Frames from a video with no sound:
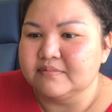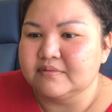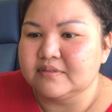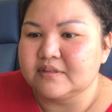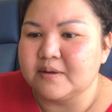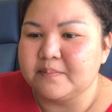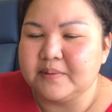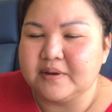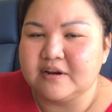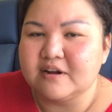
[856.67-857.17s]
เท
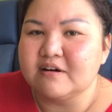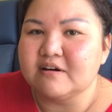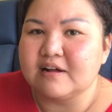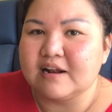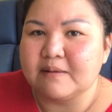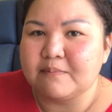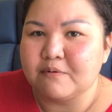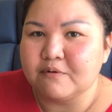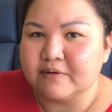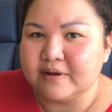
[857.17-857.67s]
อร์มินอลอะ
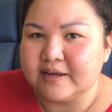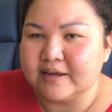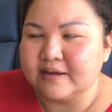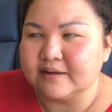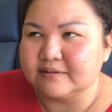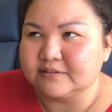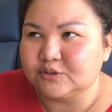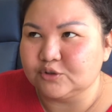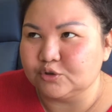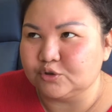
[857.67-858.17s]
ไรพวกนี้
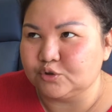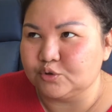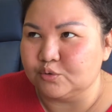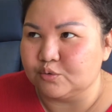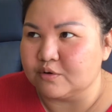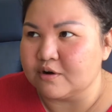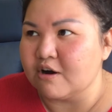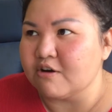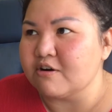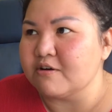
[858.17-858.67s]

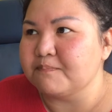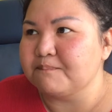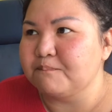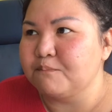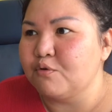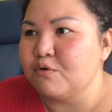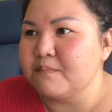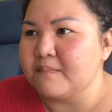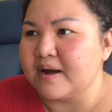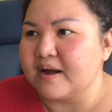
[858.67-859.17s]
จู่ๆเขาก็
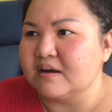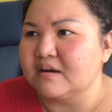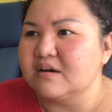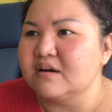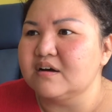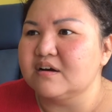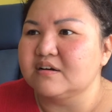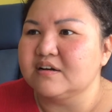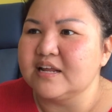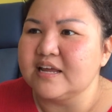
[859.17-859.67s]
พูดมาเอ
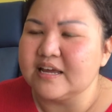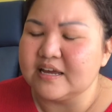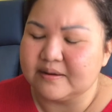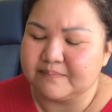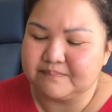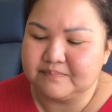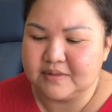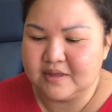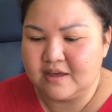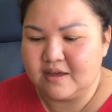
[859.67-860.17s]
อนี่
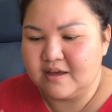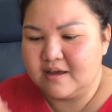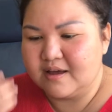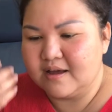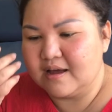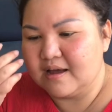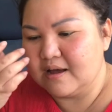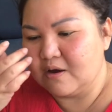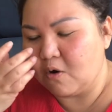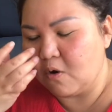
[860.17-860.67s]

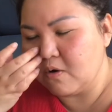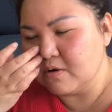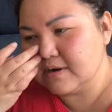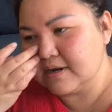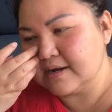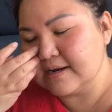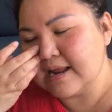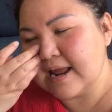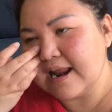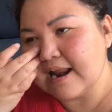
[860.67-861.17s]
โอน
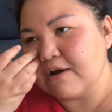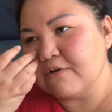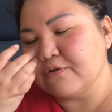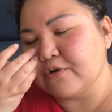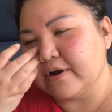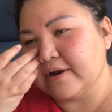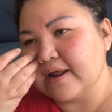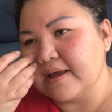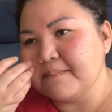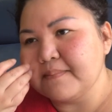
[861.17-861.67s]
เงินให้เราห
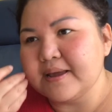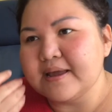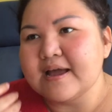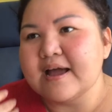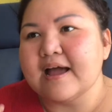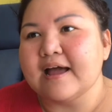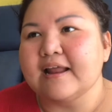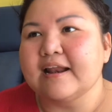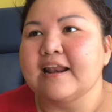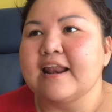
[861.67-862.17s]
น่อยได้ไหม
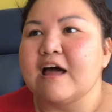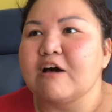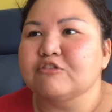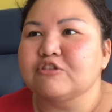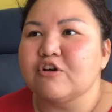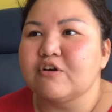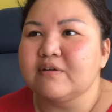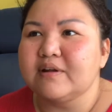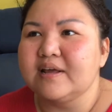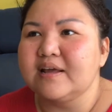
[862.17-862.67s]
อ่ะเรา
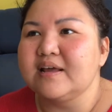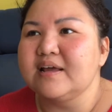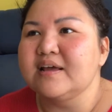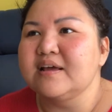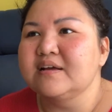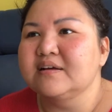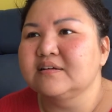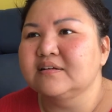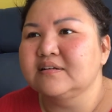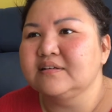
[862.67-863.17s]
ตอนนี้
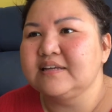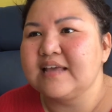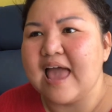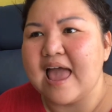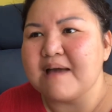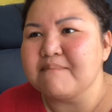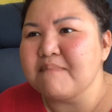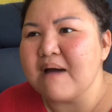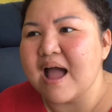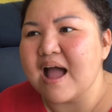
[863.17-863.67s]
แย่
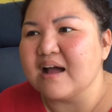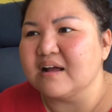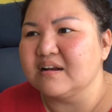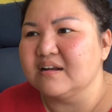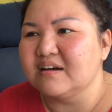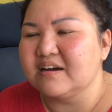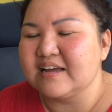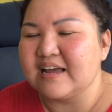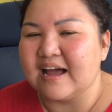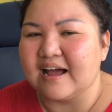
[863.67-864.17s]
มาก
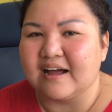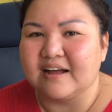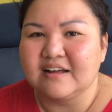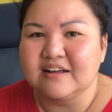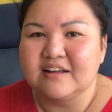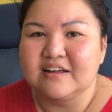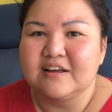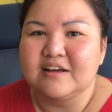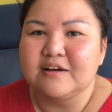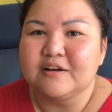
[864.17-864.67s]
เลยอ่ะ
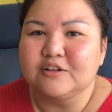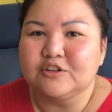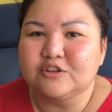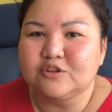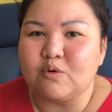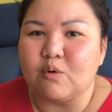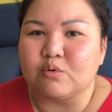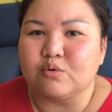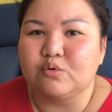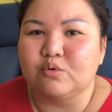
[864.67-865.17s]

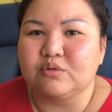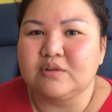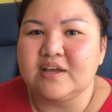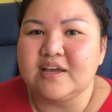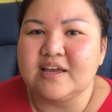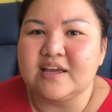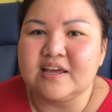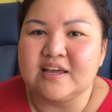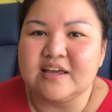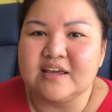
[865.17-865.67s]
ตกอยู่
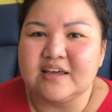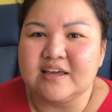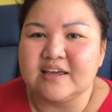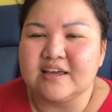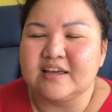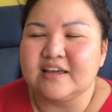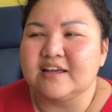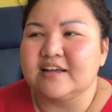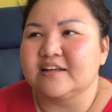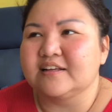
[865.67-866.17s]
ที่
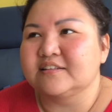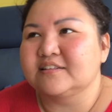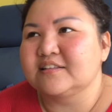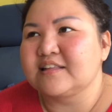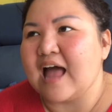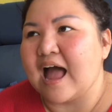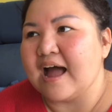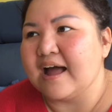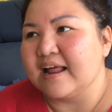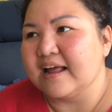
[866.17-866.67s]
ส
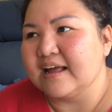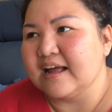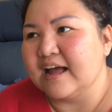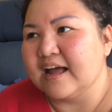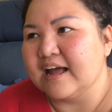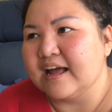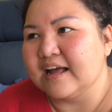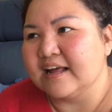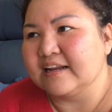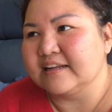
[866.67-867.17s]
ถา
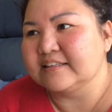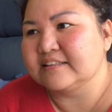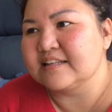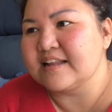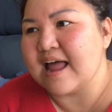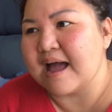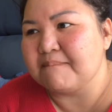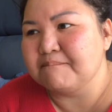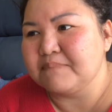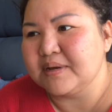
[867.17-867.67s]
นส
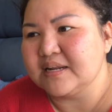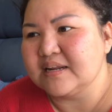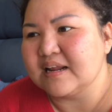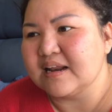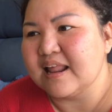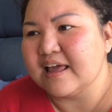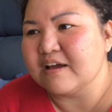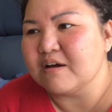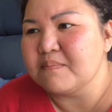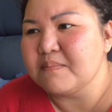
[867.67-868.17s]
นามบิน
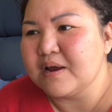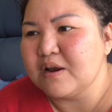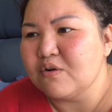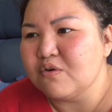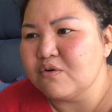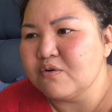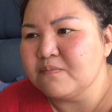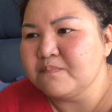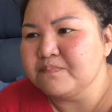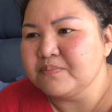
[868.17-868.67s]
อะไรก็ไม่
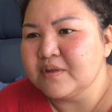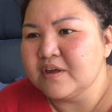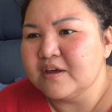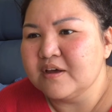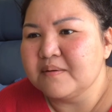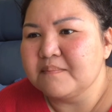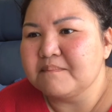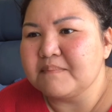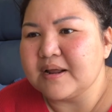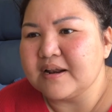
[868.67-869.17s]
รู้
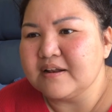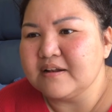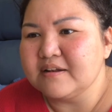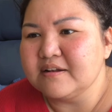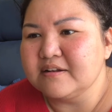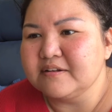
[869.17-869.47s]
มัน